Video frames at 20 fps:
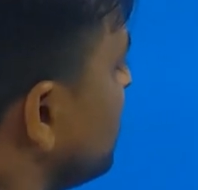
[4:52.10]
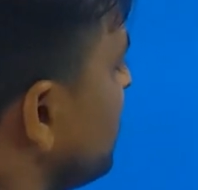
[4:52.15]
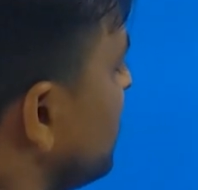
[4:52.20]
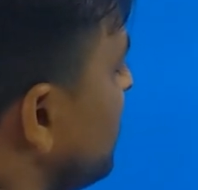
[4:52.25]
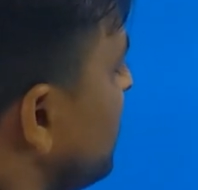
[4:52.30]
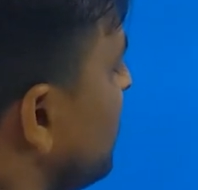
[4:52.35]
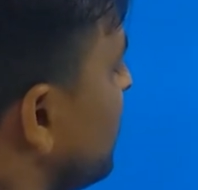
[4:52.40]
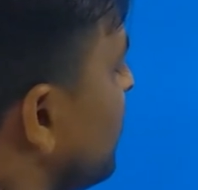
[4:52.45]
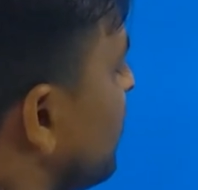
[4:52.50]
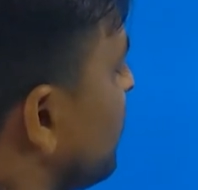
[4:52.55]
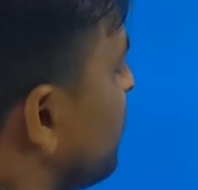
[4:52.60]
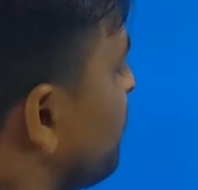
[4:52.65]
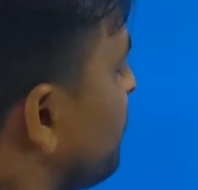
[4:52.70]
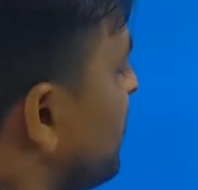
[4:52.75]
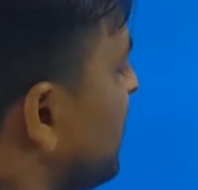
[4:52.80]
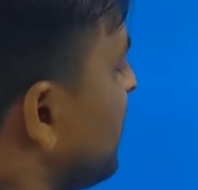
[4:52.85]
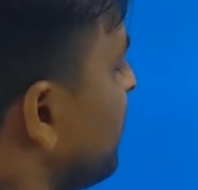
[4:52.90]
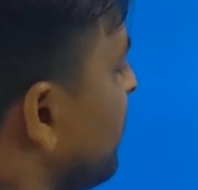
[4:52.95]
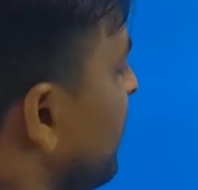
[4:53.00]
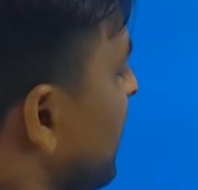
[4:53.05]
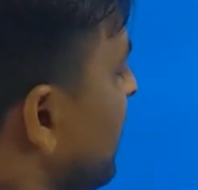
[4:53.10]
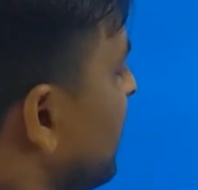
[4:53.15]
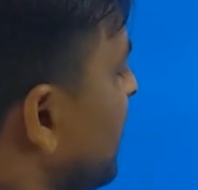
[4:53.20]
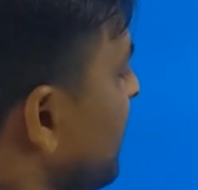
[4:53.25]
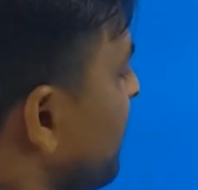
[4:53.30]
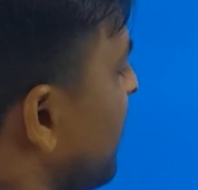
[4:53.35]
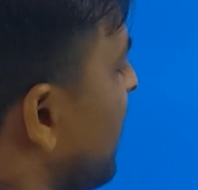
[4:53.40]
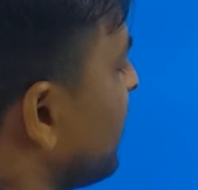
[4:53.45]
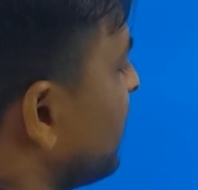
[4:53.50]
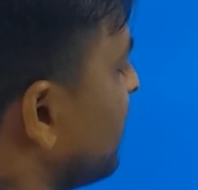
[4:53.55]
टी फीमेल
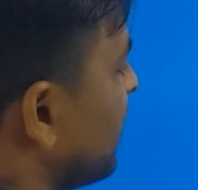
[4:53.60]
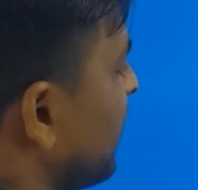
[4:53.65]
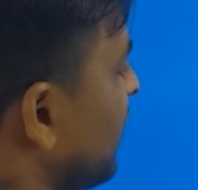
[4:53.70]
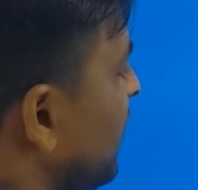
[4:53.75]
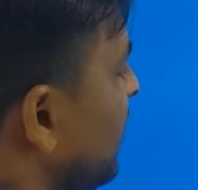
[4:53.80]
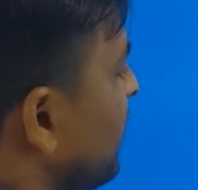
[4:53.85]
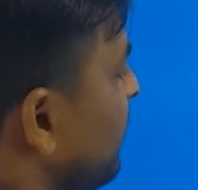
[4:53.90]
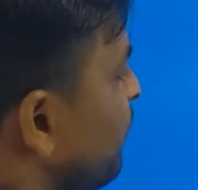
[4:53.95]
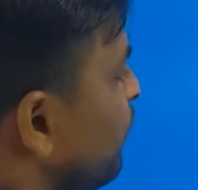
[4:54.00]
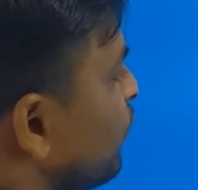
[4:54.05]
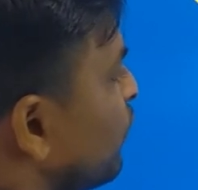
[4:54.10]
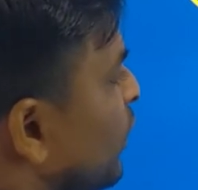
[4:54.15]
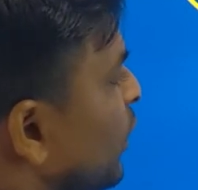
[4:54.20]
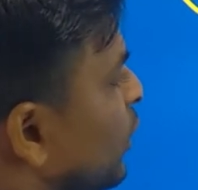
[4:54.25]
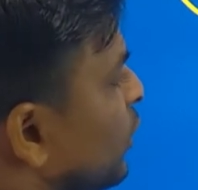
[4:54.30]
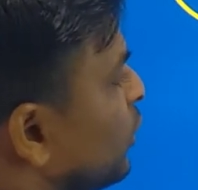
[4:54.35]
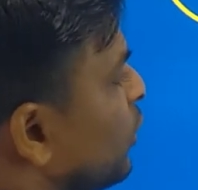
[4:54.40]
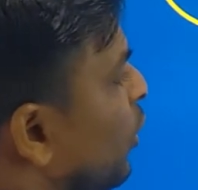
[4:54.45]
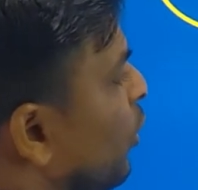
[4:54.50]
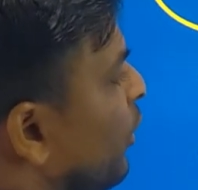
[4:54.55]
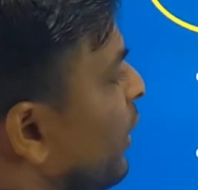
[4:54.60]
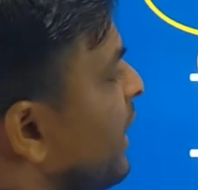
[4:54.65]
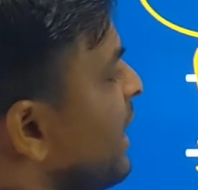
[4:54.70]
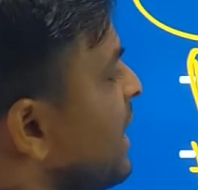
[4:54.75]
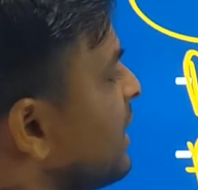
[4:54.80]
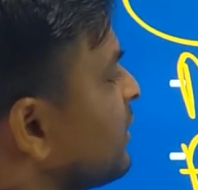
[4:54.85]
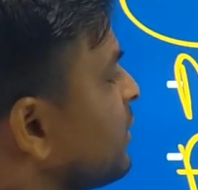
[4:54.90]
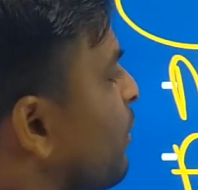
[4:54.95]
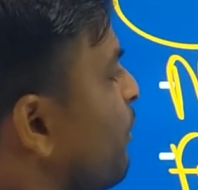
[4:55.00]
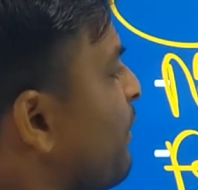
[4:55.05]
की बात करें तो
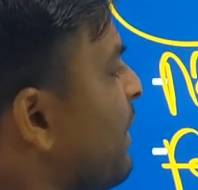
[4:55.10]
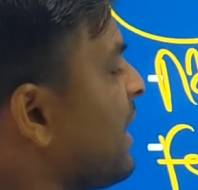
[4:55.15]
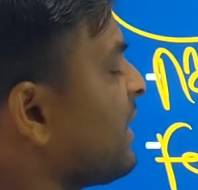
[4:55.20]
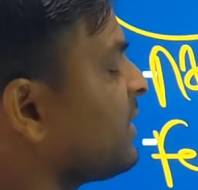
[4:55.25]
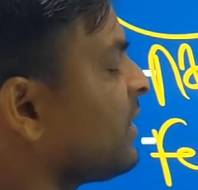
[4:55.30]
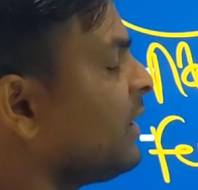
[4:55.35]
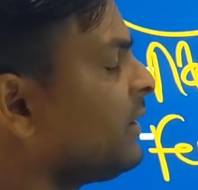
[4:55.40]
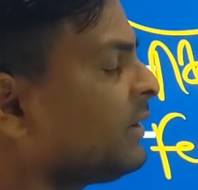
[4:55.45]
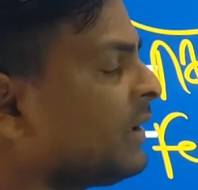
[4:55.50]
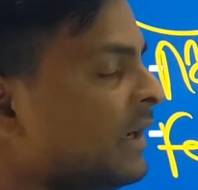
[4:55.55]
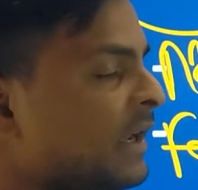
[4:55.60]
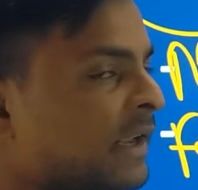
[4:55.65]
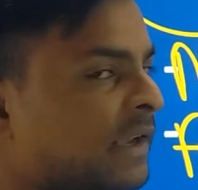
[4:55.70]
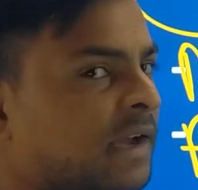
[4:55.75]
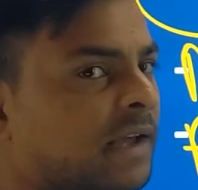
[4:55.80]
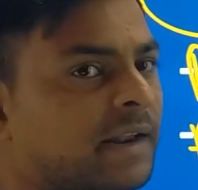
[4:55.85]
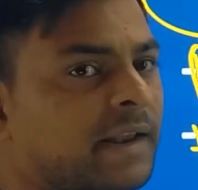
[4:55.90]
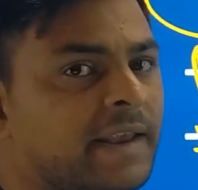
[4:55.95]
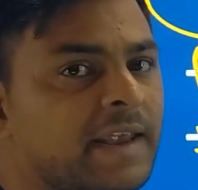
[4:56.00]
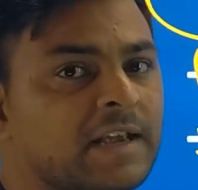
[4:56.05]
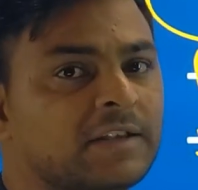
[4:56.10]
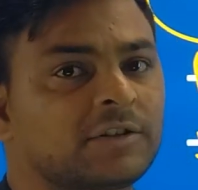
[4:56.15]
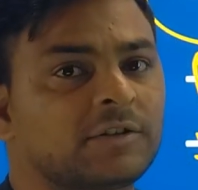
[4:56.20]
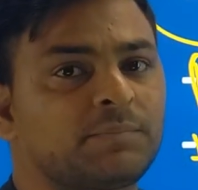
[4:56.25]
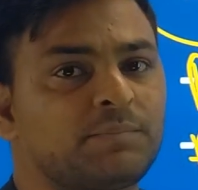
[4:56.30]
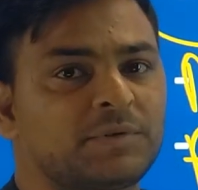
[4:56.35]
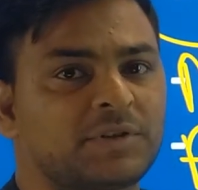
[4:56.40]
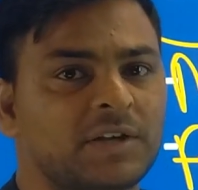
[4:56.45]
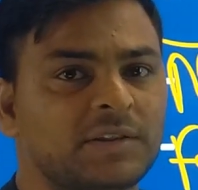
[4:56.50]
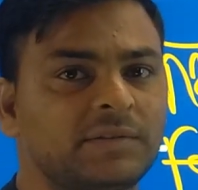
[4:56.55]
एक से लेकर
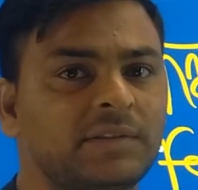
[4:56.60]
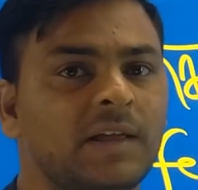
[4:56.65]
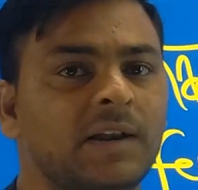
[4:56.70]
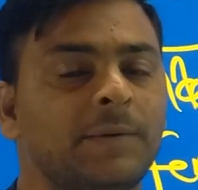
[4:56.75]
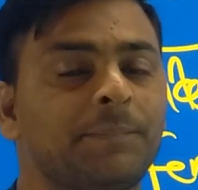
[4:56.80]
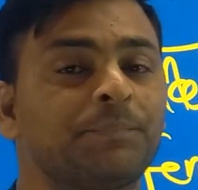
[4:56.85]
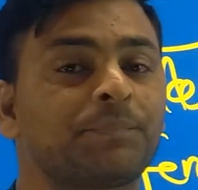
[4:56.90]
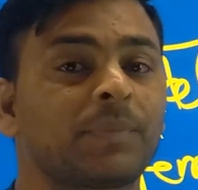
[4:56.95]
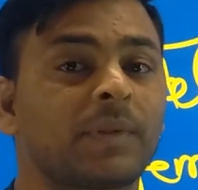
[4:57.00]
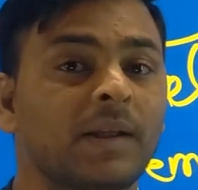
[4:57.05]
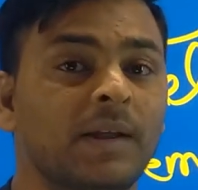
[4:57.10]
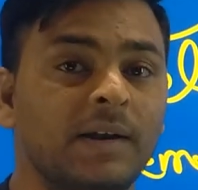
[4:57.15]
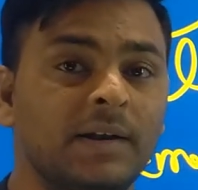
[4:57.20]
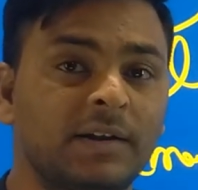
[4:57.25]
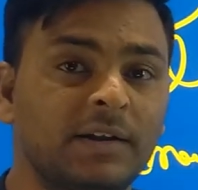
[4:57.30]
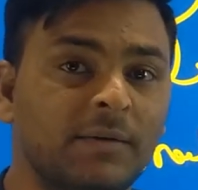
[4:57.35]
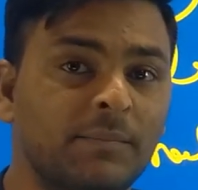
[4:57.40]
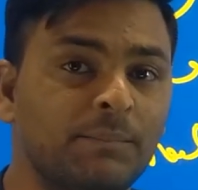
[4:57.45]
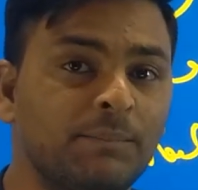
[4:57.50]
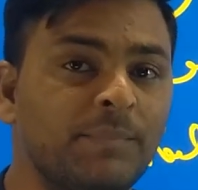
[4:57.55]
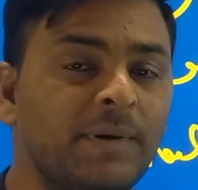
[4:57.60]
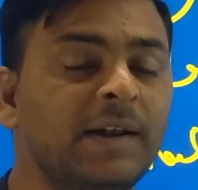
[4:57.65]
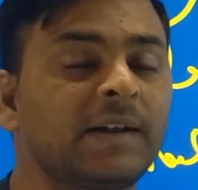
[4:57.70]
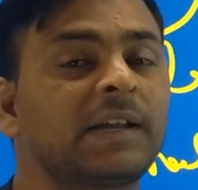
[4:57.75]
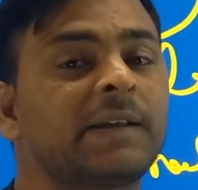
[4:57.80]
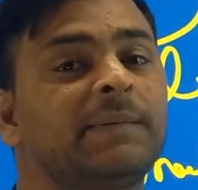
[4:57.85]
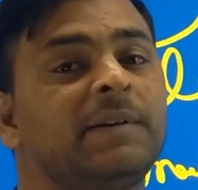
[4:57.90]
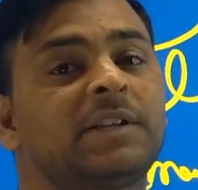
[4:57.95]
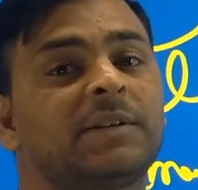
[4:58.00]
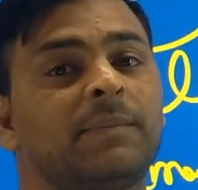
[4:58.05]
एक नंबर
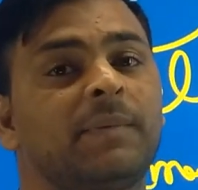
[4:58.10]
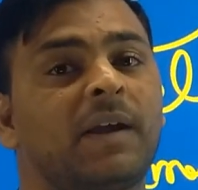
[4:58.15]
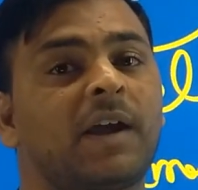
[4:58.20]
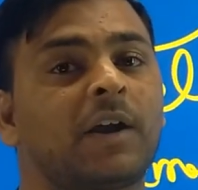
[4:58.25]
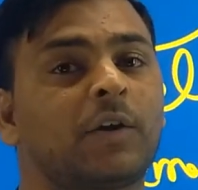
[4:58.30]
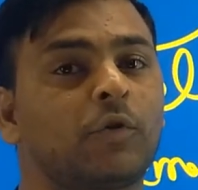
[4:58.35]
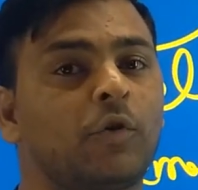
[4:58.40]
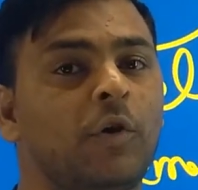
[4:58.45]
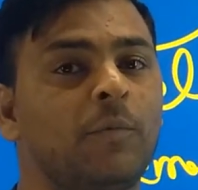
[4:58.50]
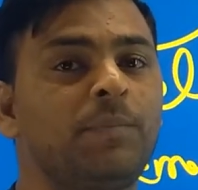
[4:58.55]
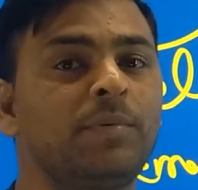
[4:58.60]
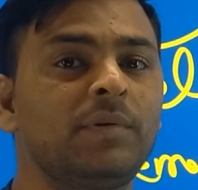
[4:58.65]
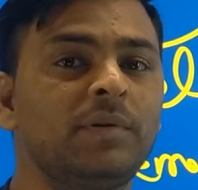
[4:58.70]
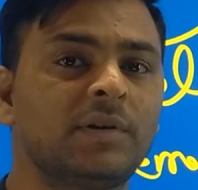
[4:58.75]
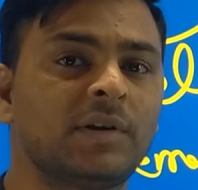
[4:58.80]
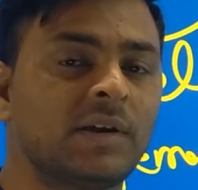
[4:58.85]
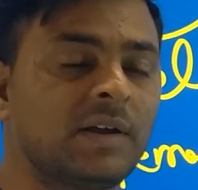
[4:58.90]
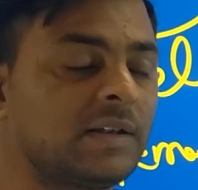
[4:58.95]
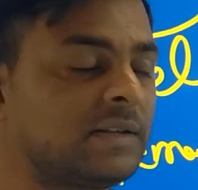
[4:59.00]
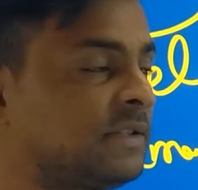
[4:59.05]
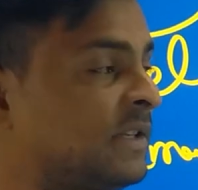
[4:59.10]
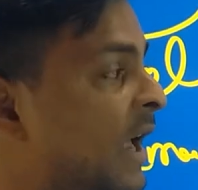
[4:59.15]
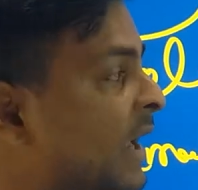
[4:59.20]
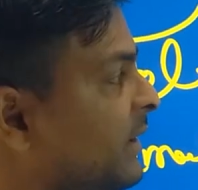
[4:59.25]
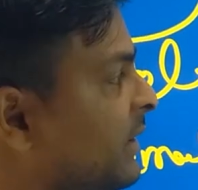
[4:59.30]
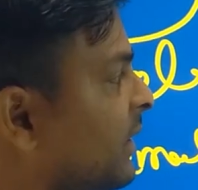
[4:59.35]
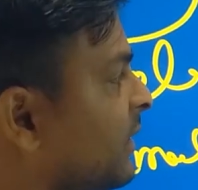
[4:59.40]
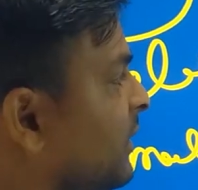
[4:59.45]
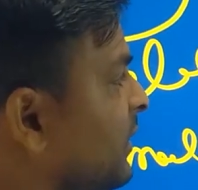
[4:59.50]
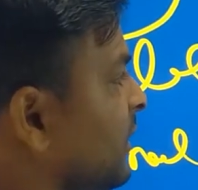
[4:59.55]
के बीच में कट ऑफ जा
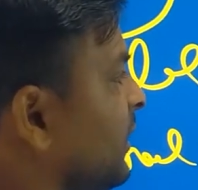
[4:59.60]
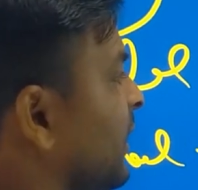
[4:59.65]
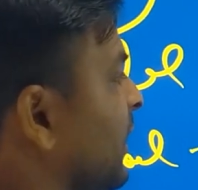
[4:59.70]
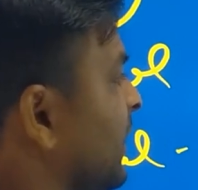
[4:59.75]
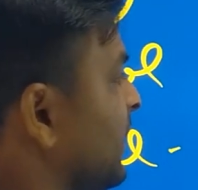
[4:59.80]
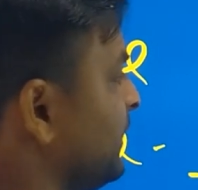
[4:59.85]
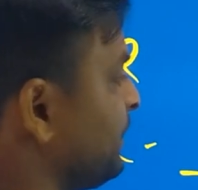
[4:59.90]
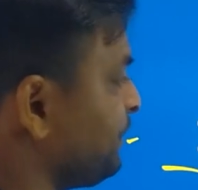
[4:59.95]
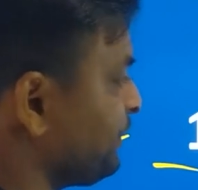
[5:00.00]
सकती है